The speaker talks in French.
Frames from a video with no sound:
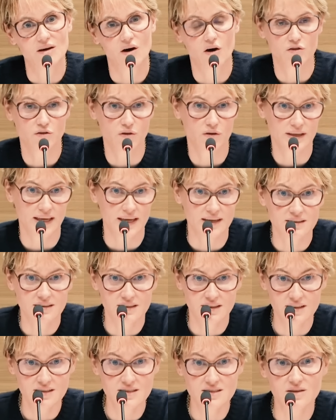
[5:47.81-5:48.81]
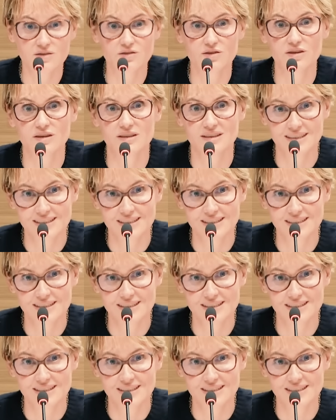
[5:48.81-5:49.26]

En tant qu'actrice, en tant que